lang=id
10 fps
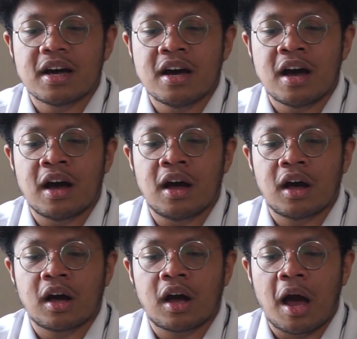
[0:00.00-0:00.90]
uh,
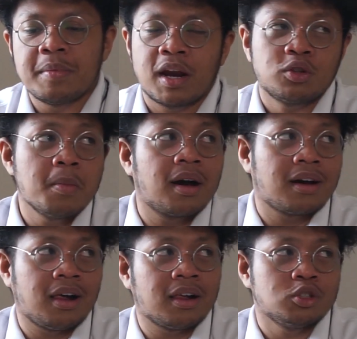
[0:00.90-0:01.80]
Amira tuh
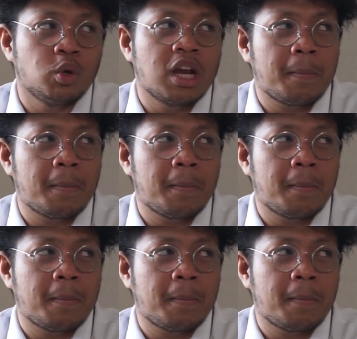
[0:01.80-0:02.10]
bakal join